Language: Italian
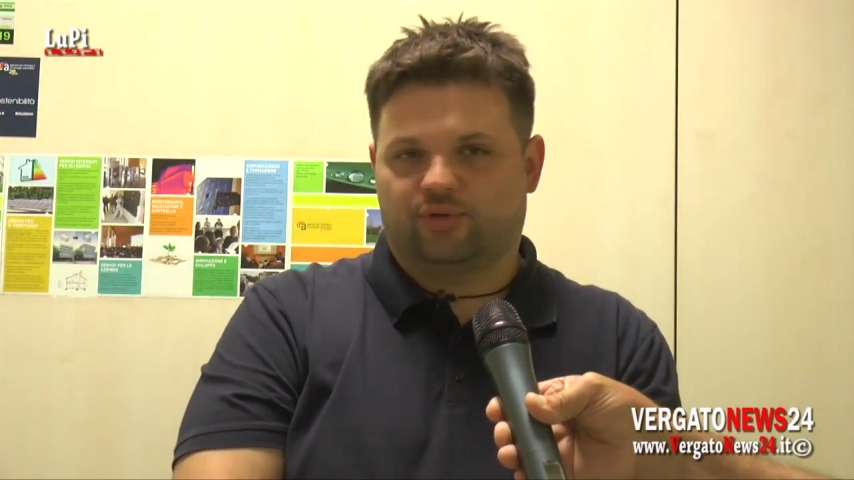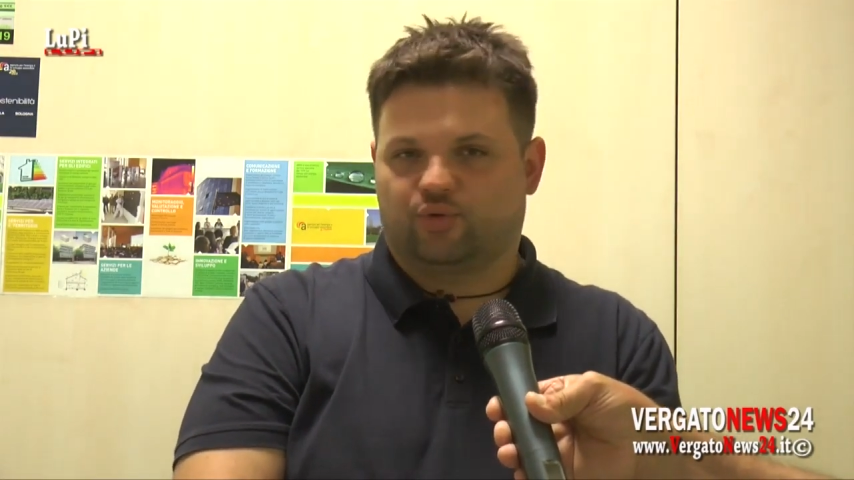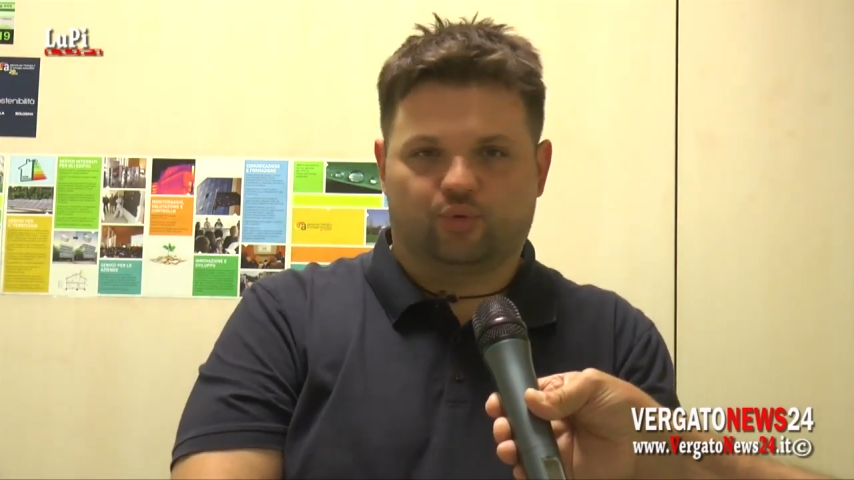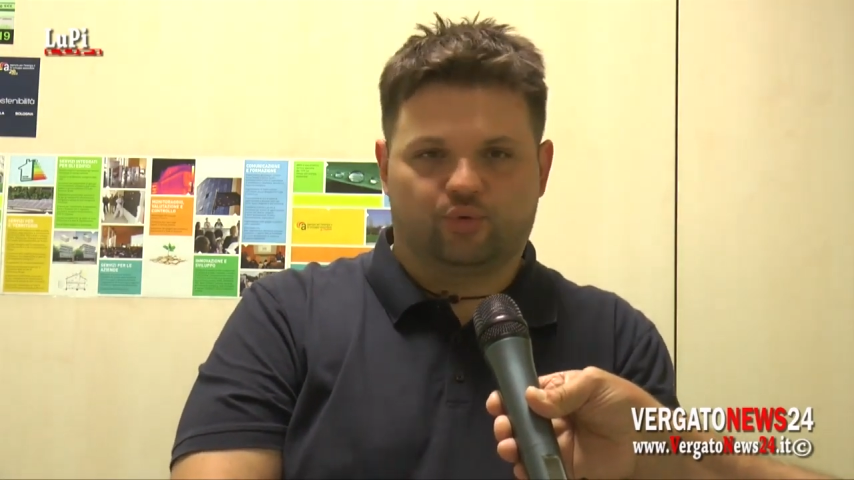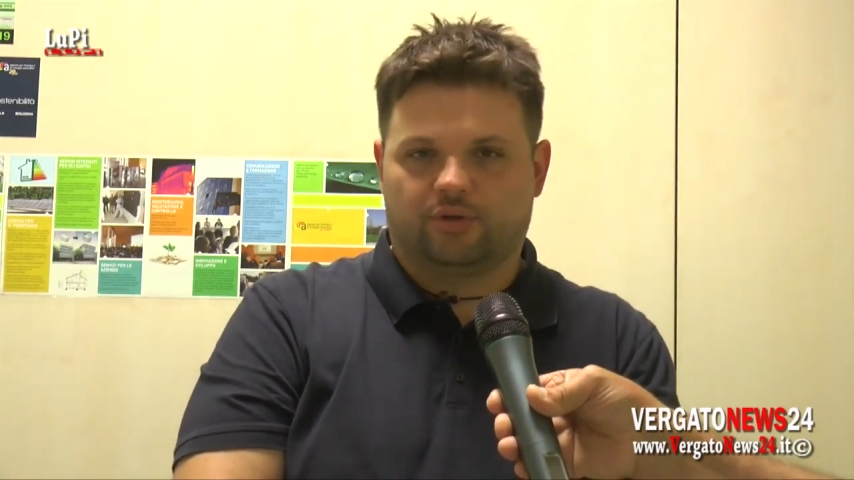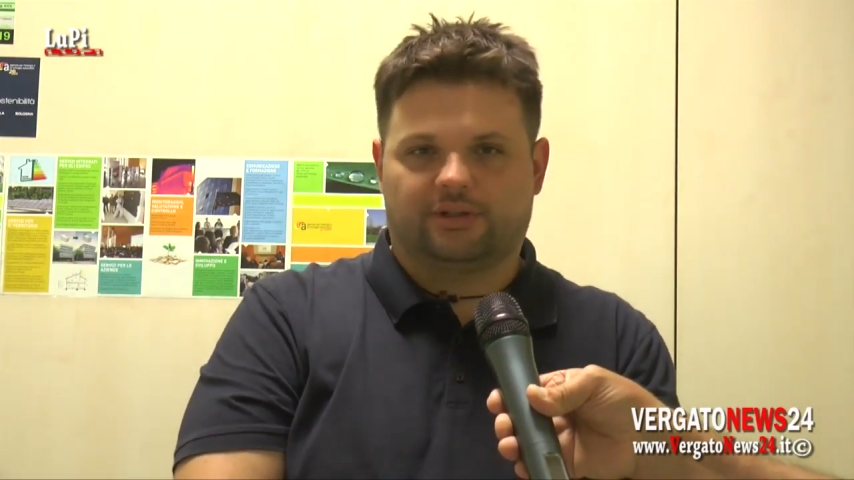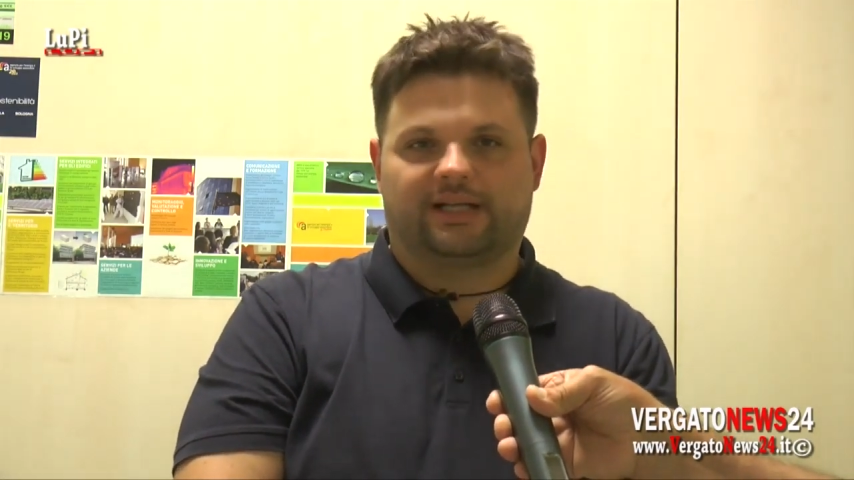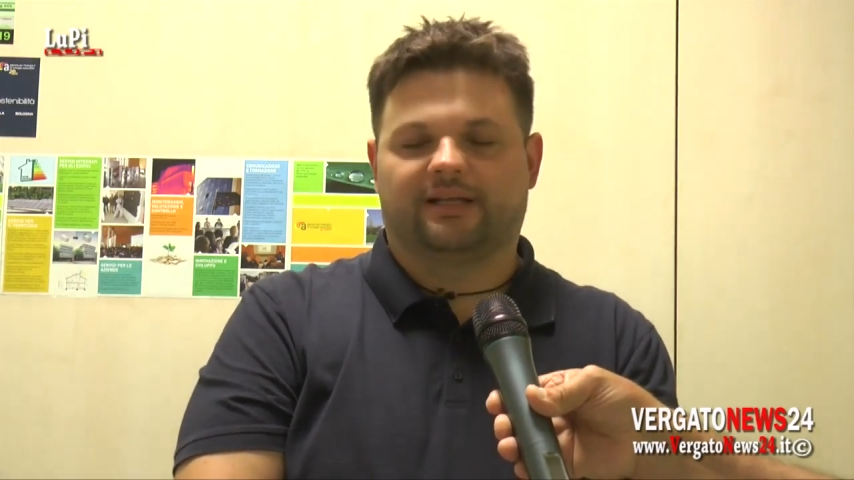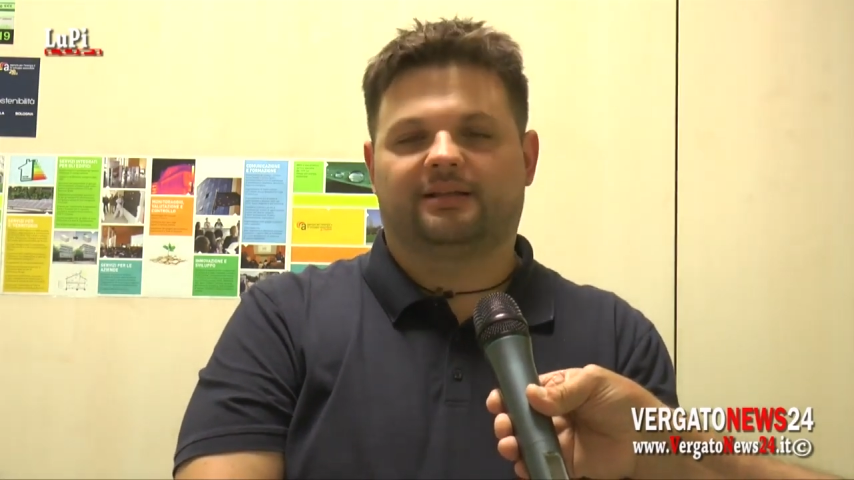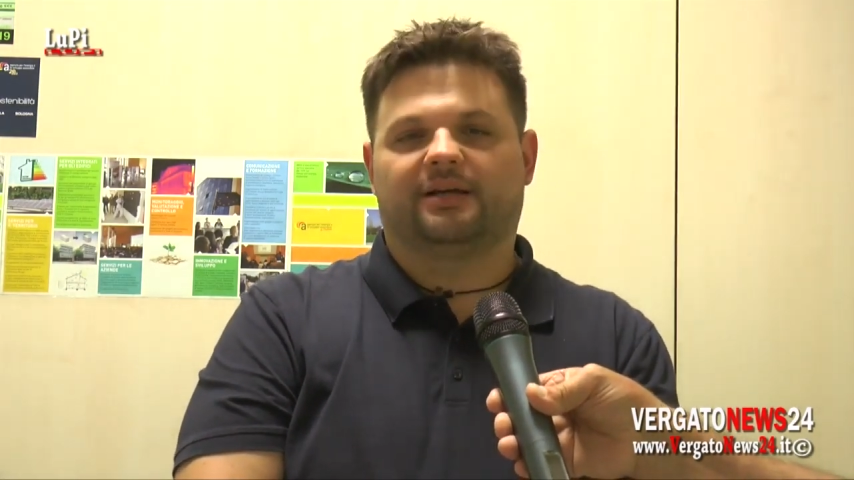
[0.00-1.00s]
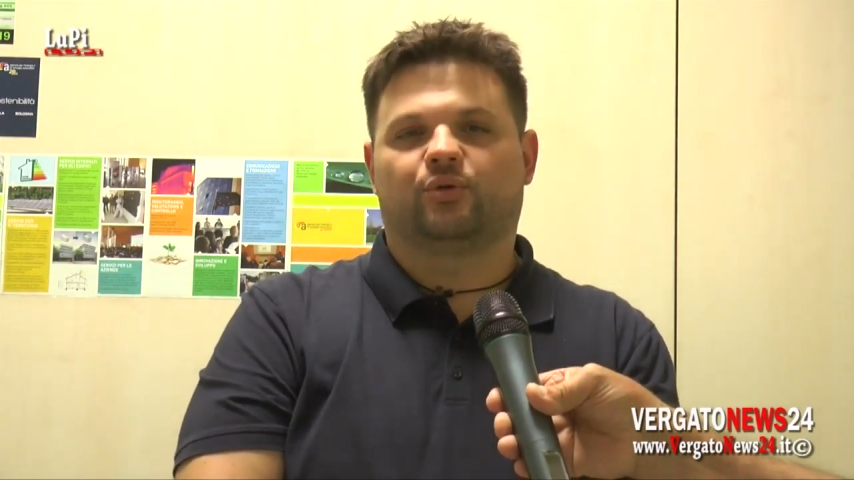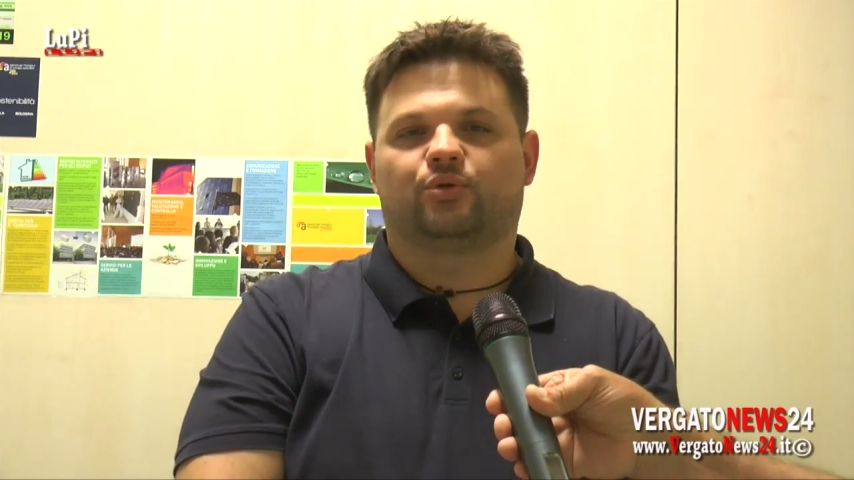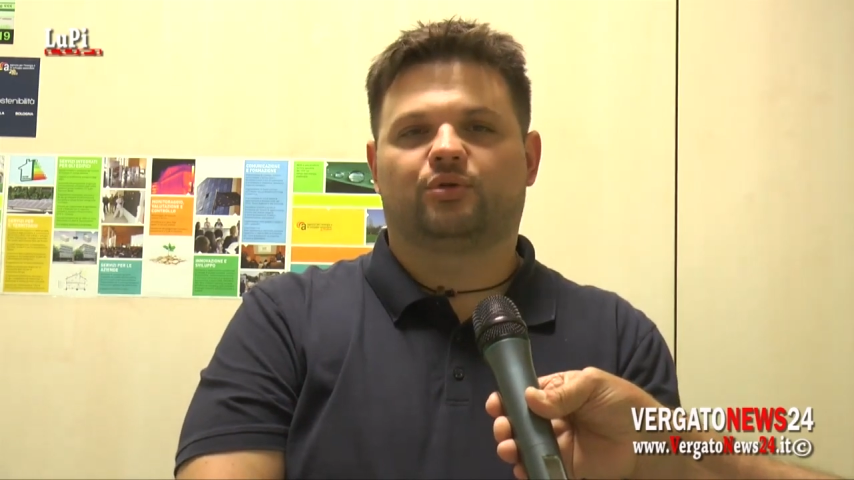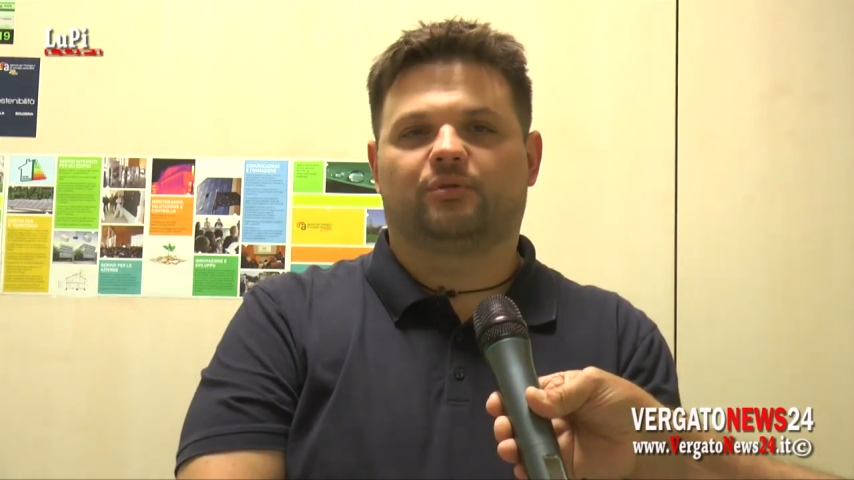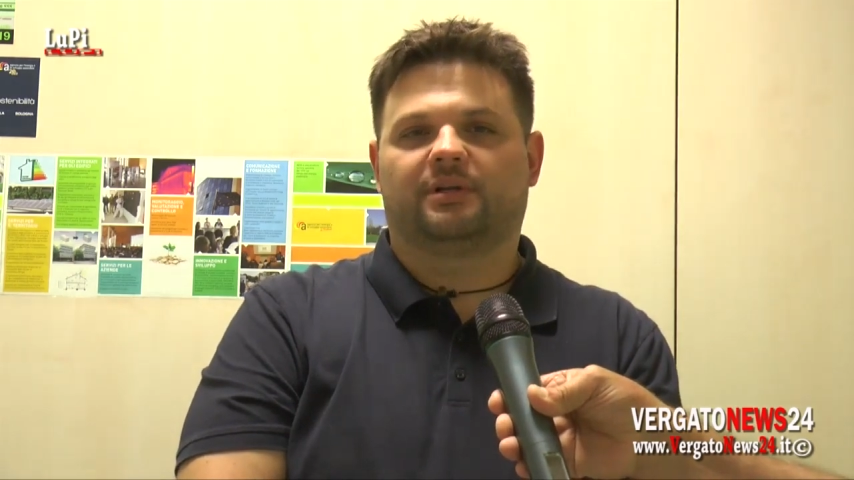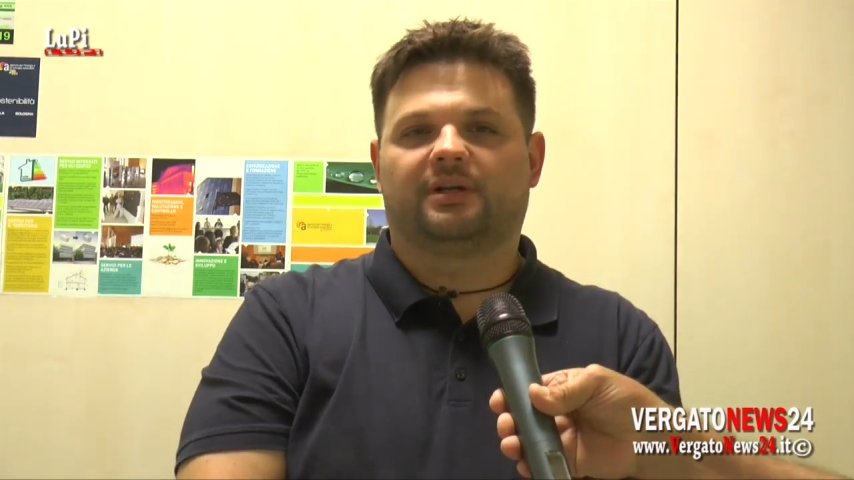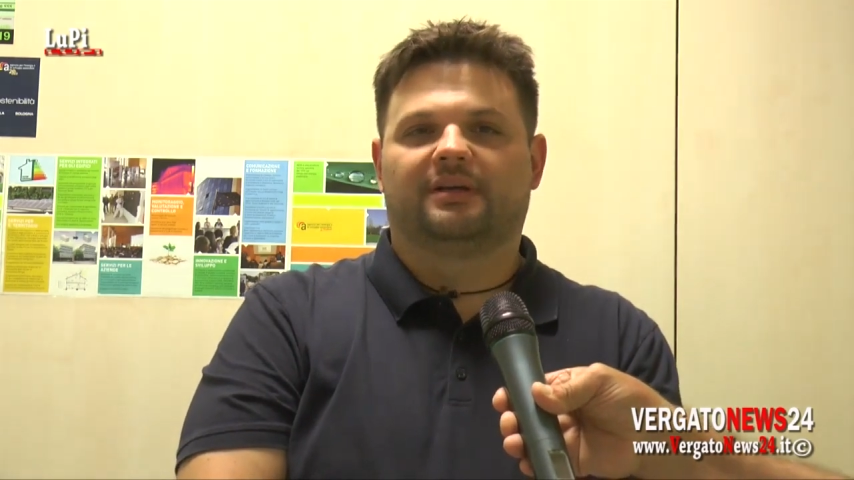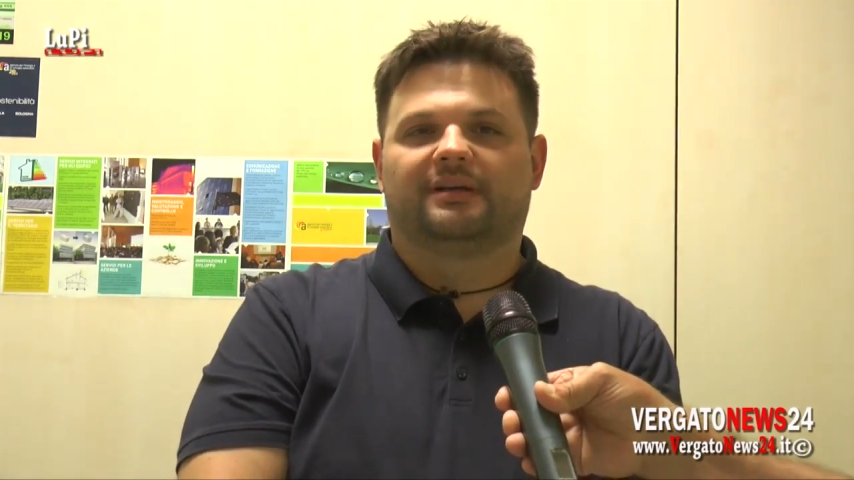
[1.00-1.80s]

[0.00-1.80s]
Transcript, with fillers: discusso il 3 di agosto, quindi